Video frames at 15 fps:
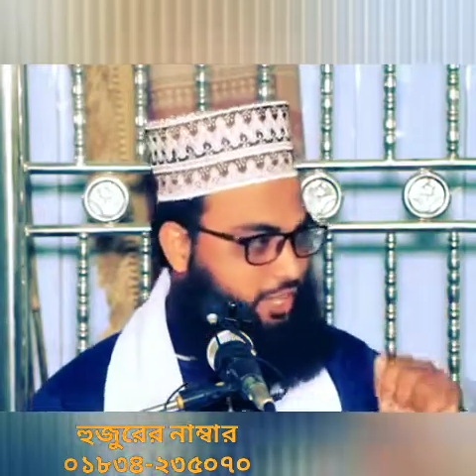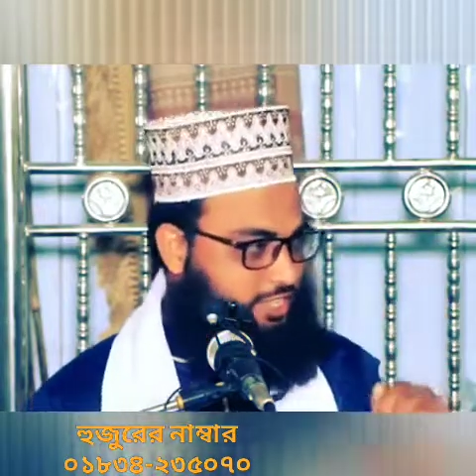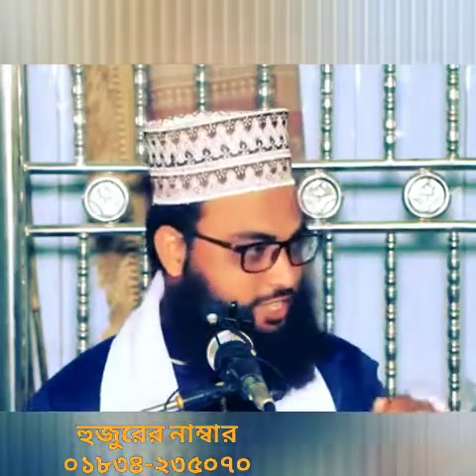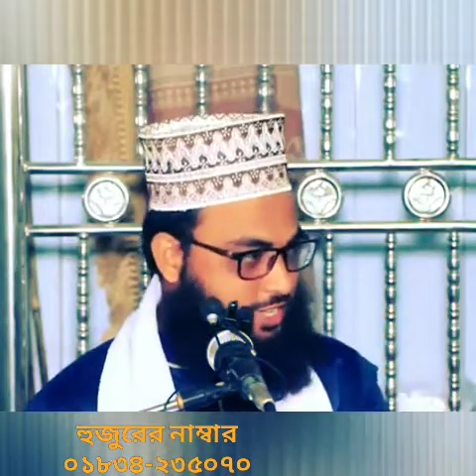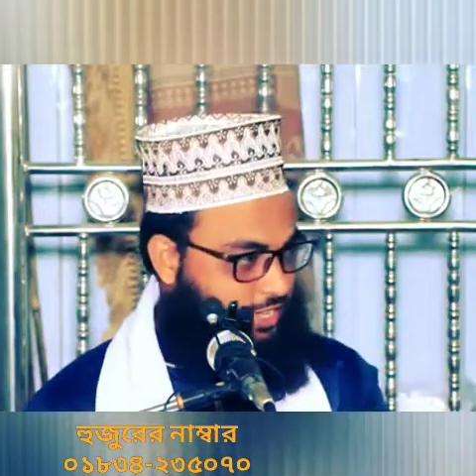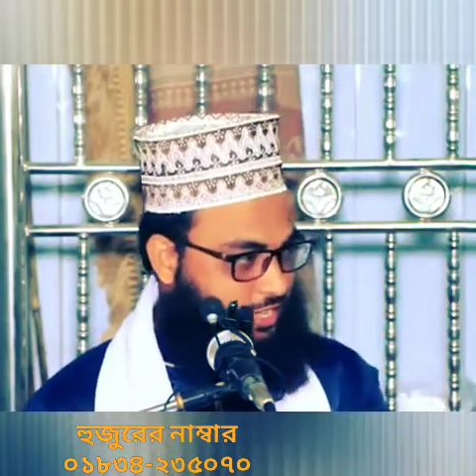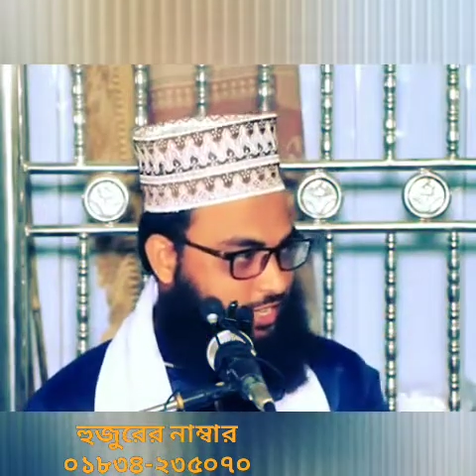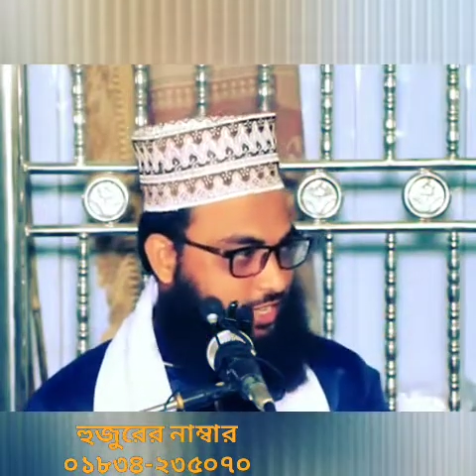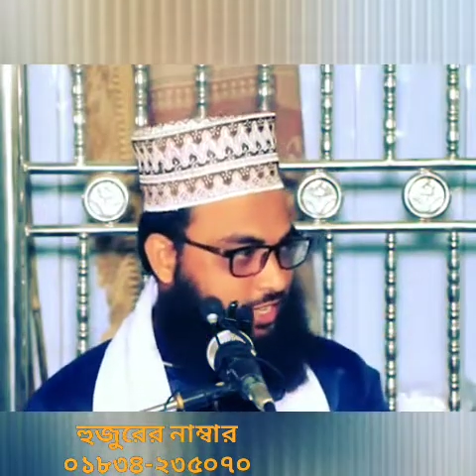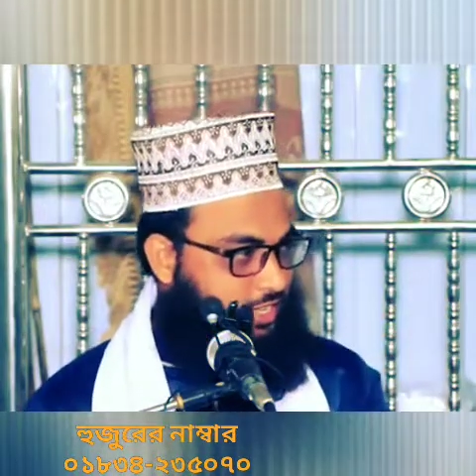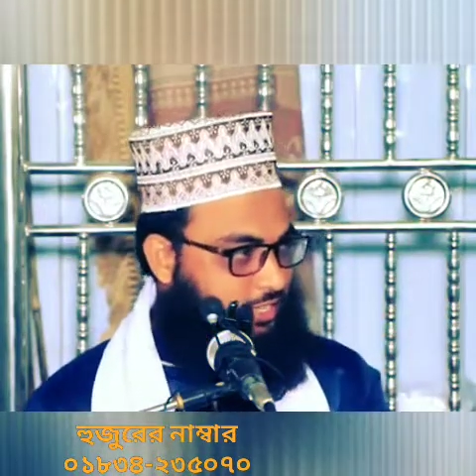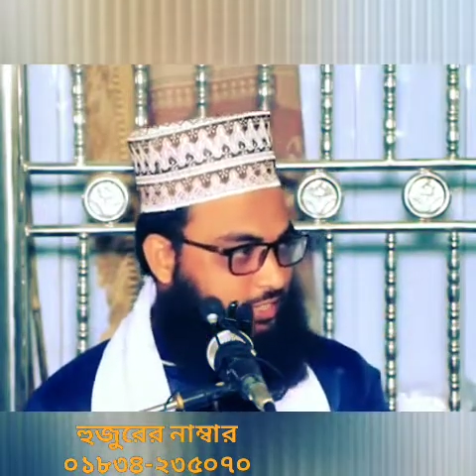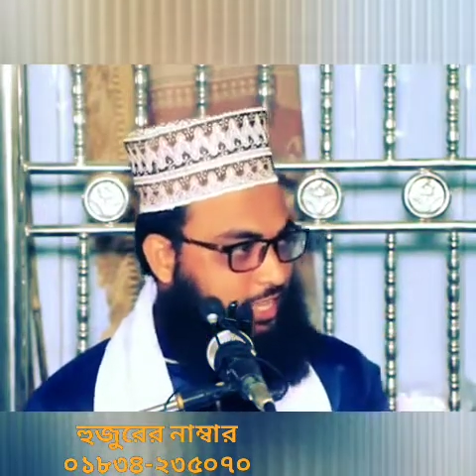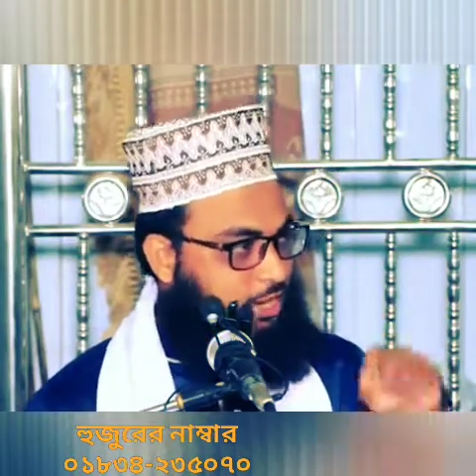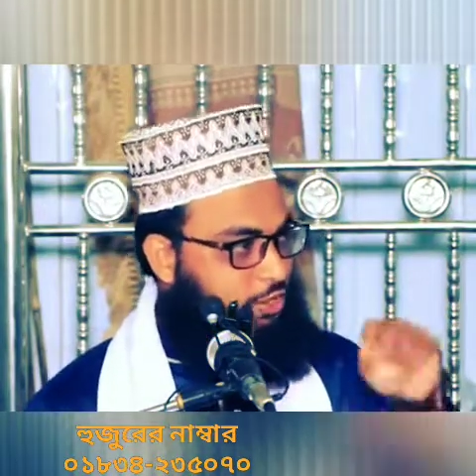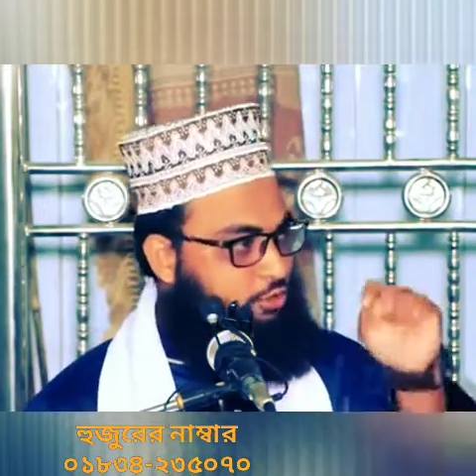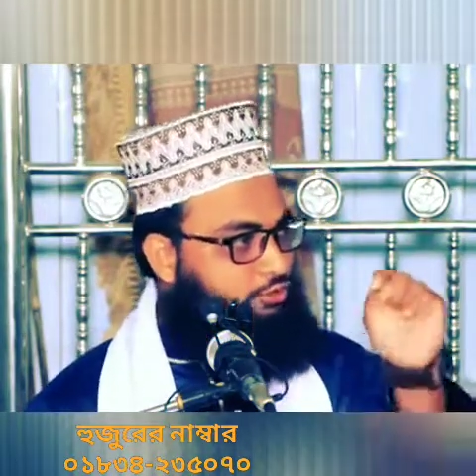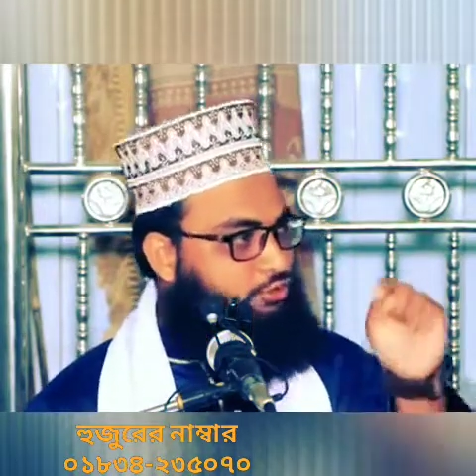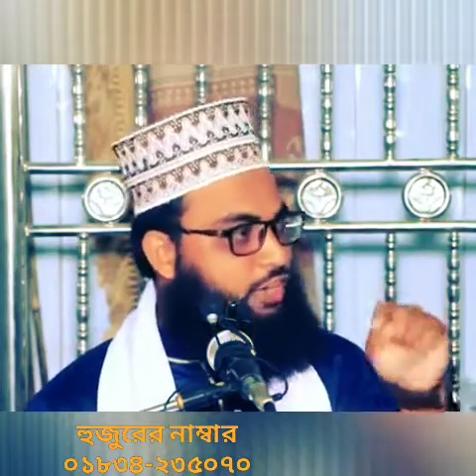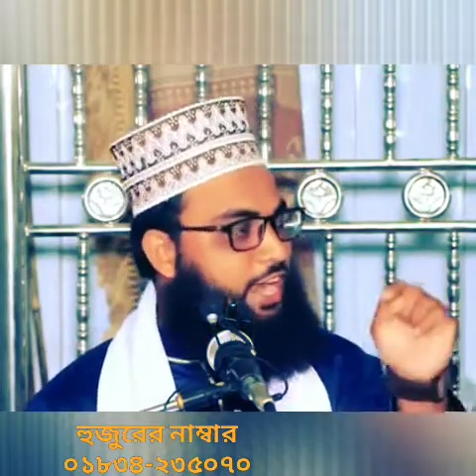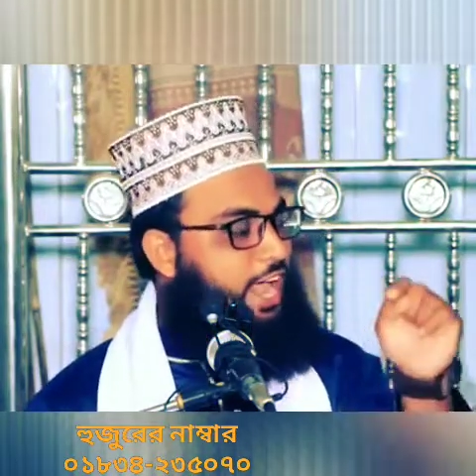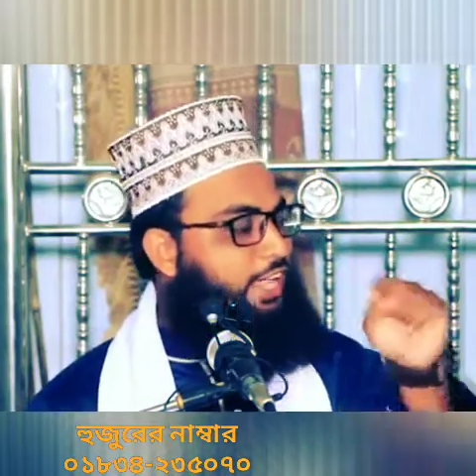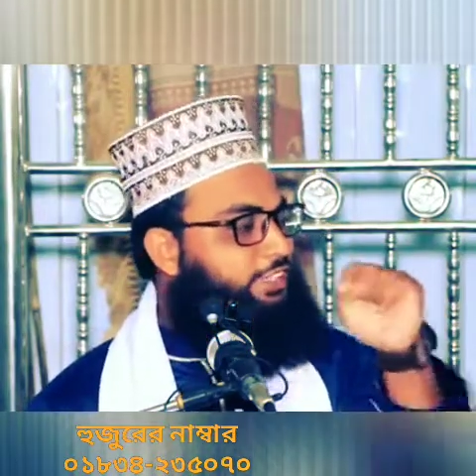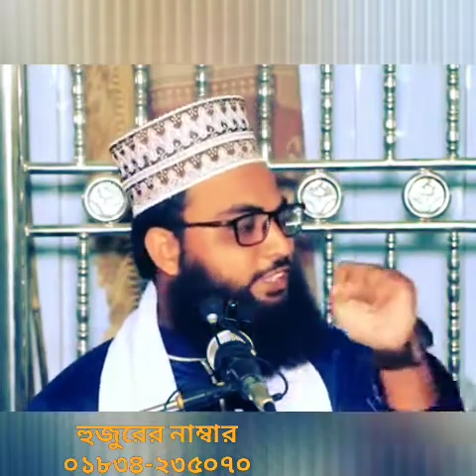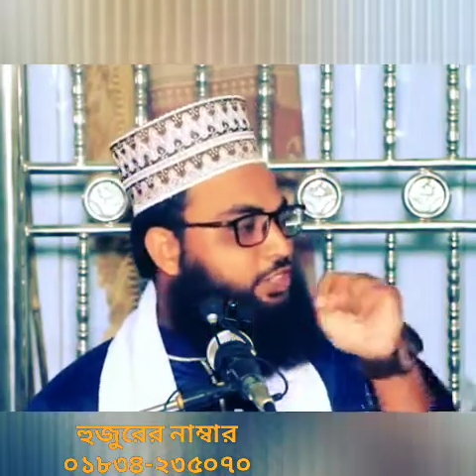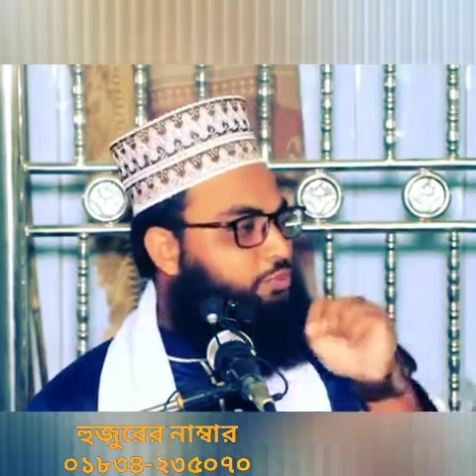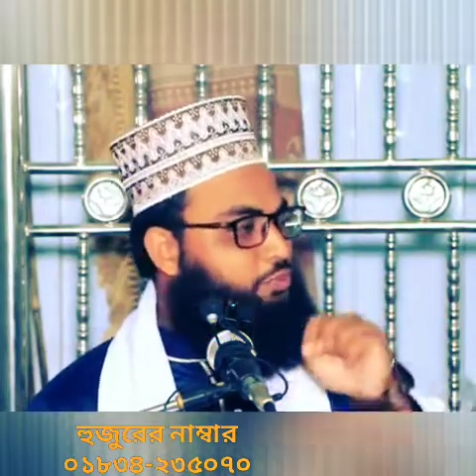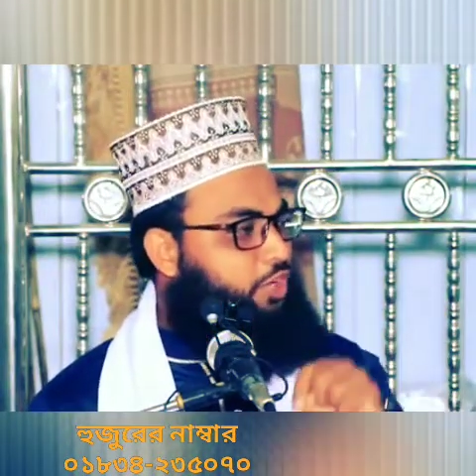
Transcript: পড়েছে তারা রসুলের হাদিস